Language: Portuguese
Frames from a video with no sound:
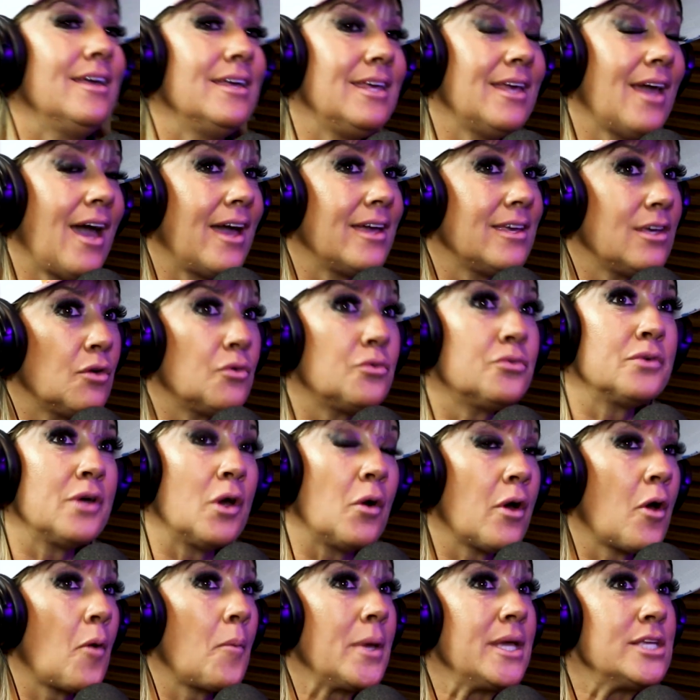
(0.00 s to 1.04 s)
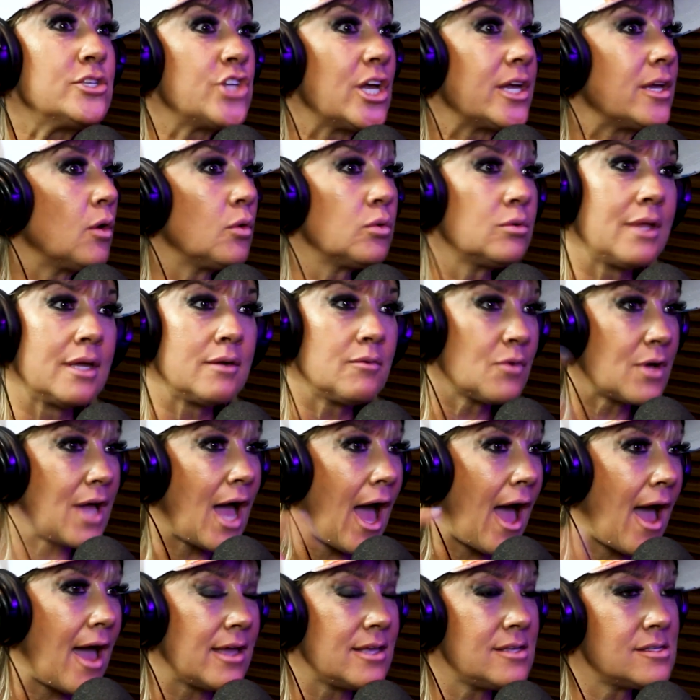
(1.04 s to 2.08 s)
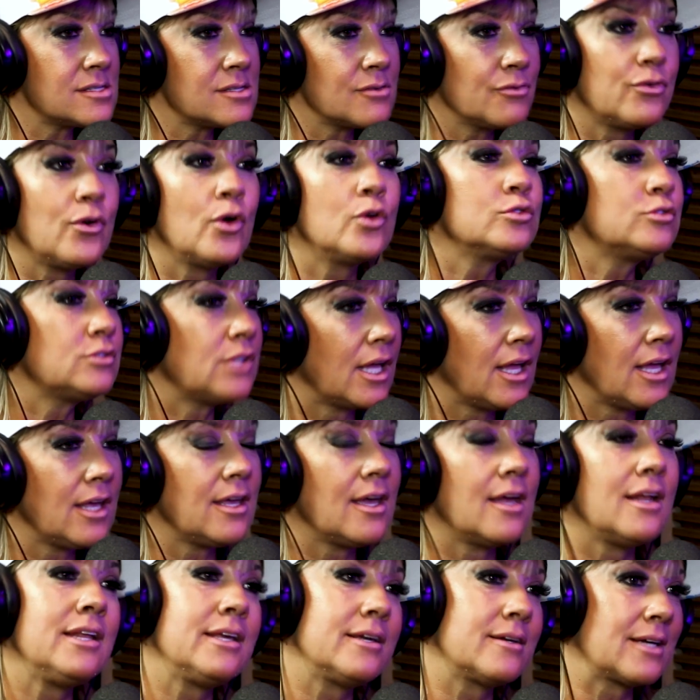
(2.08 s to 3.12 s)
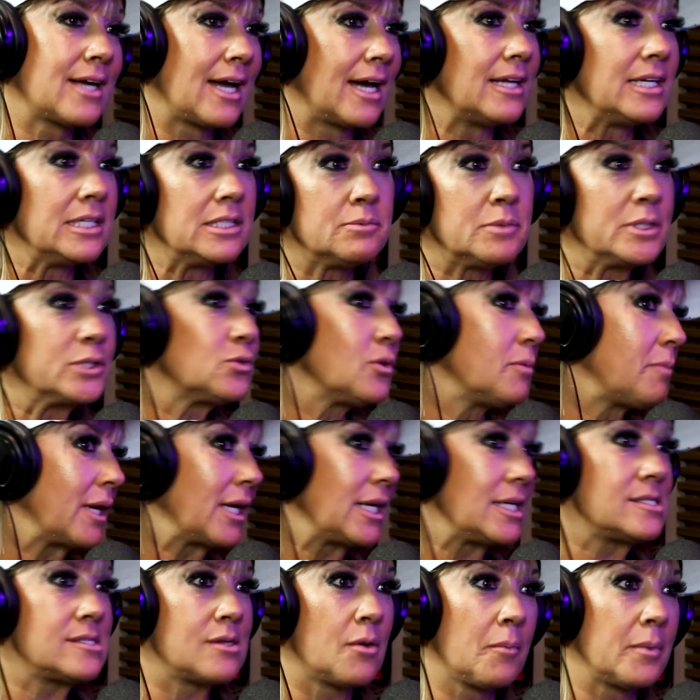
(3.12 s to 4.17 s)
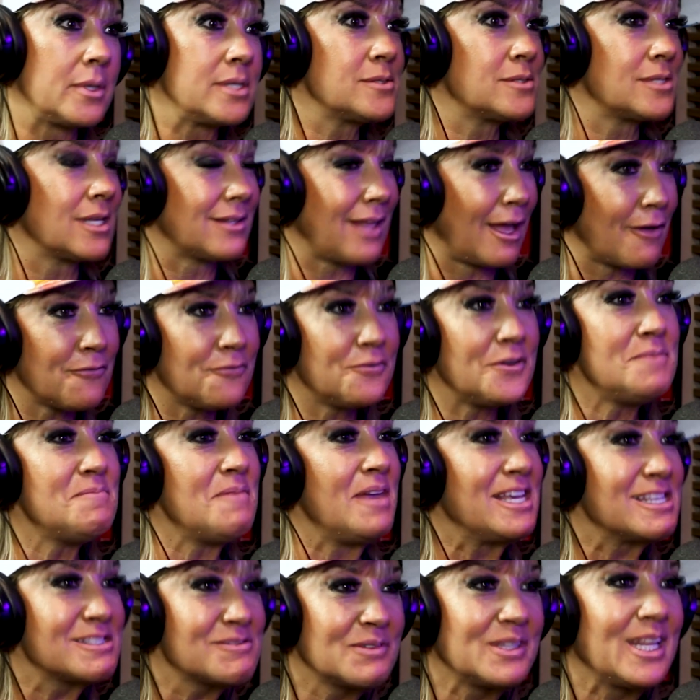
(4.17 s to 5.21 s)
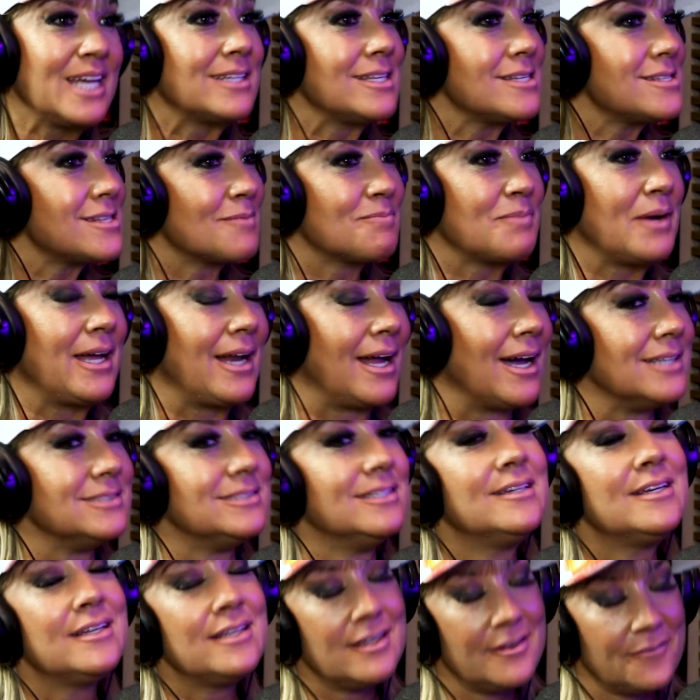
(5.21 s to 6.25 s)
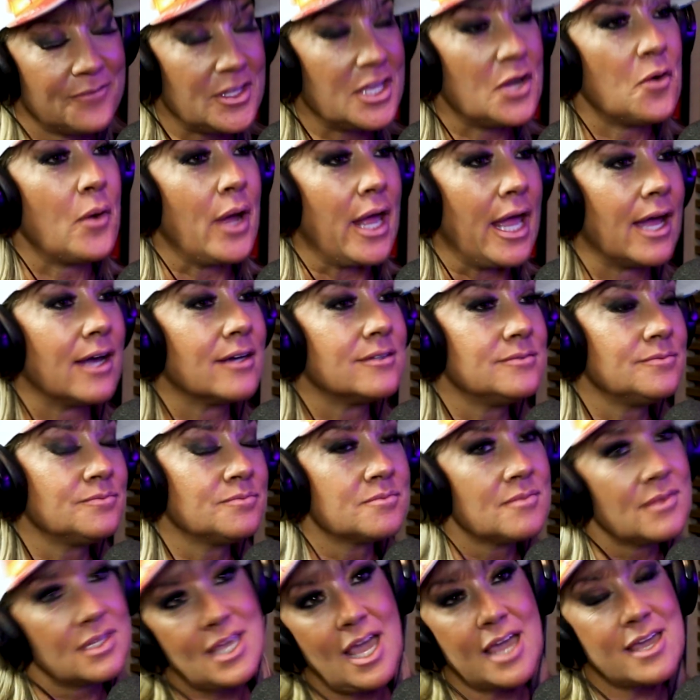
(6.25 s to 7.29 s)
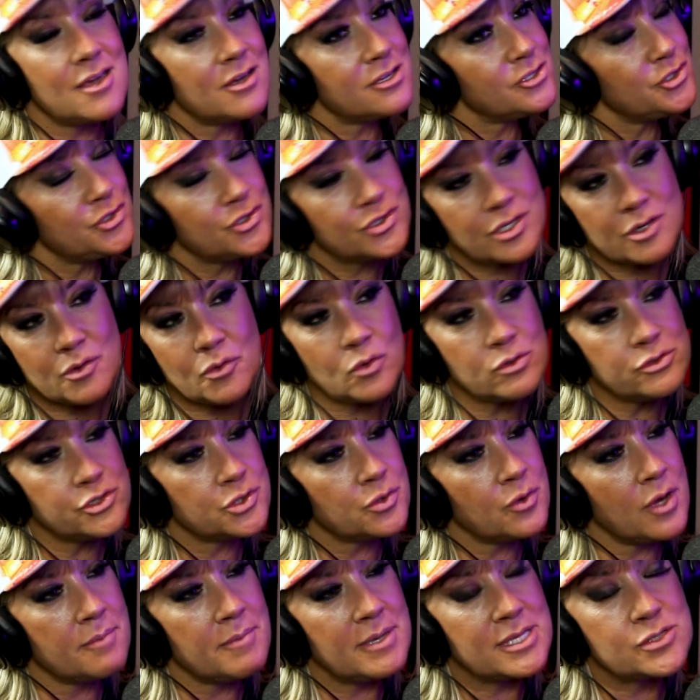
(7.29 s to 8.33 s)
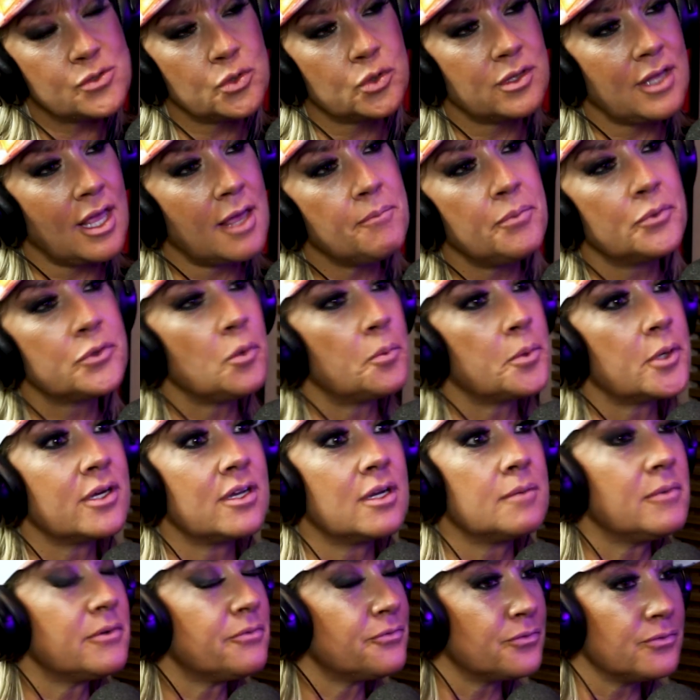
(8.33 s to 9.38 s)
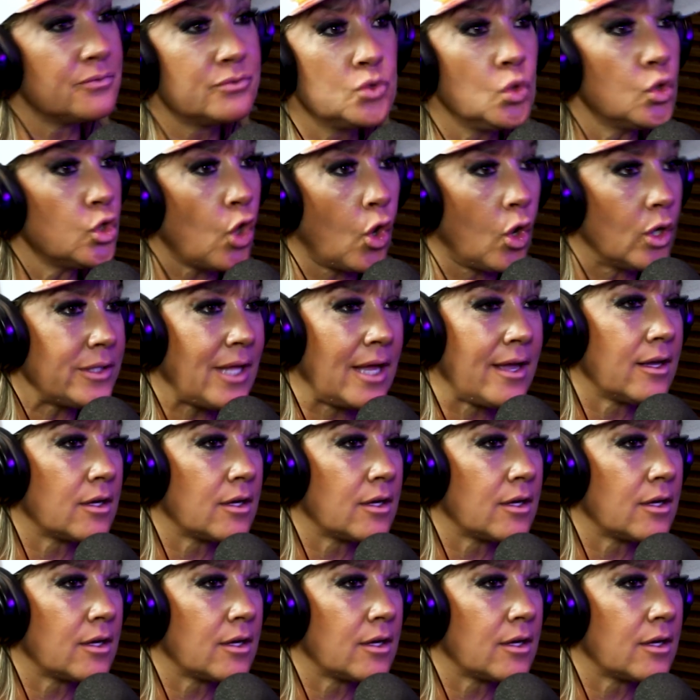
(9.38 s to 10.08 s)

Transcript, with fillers: E aí eu, eu, realmente, aí eu dei um gás, voltei, e ele, caramba, tu emagreceu mesmo, você tá afim mesmo, né, dessa parada. Eu é. E aí a gente continuei mais o tempo que o programa durou na